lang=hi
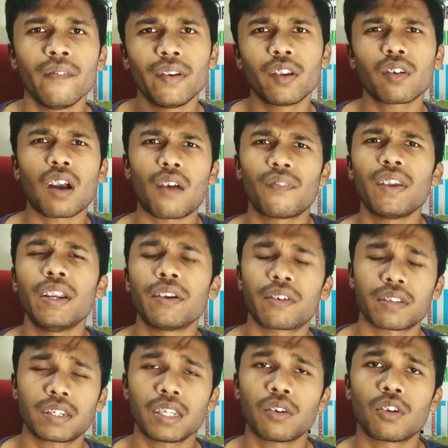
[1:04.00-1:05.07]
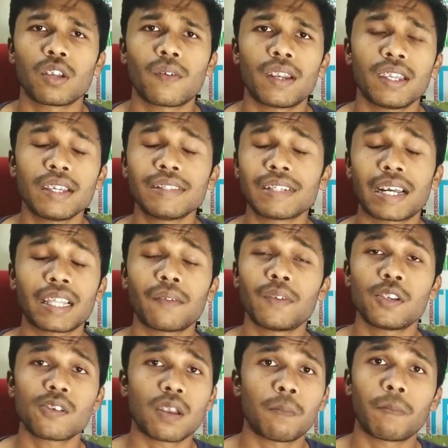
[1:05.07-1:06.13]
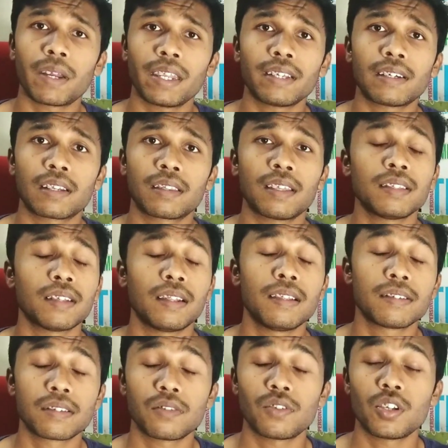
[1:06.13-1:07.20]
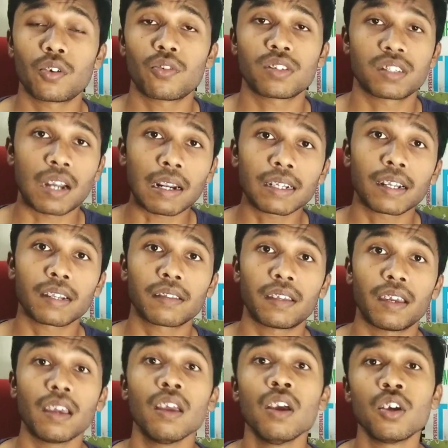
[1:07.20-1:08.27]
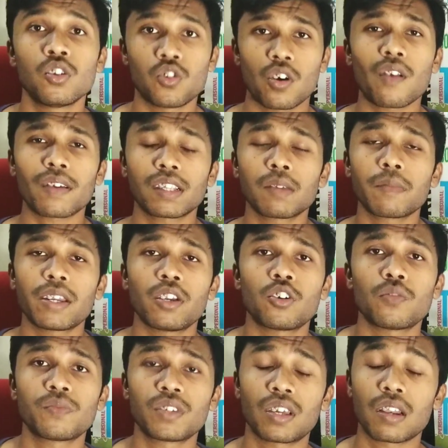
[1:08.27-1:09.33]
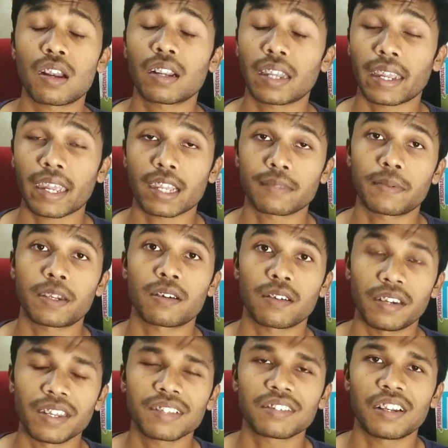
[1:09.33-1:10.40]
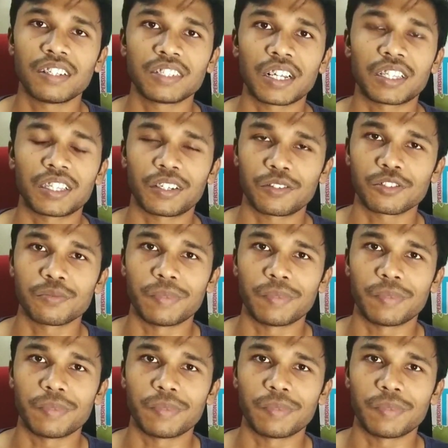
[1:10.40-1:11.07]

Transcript: वीडियो काफ़ी इंटरेस्टिंग होने वाली है ज़्यादा वीडियो लंबा नहीं करते जल्दी से वीडियो को स्टार्ट करते हैं सो यू आर वॉचिंग माई यूट्यूब चैनल टेक एक्सपेरिमेंट इंडिया चली जानते कुछ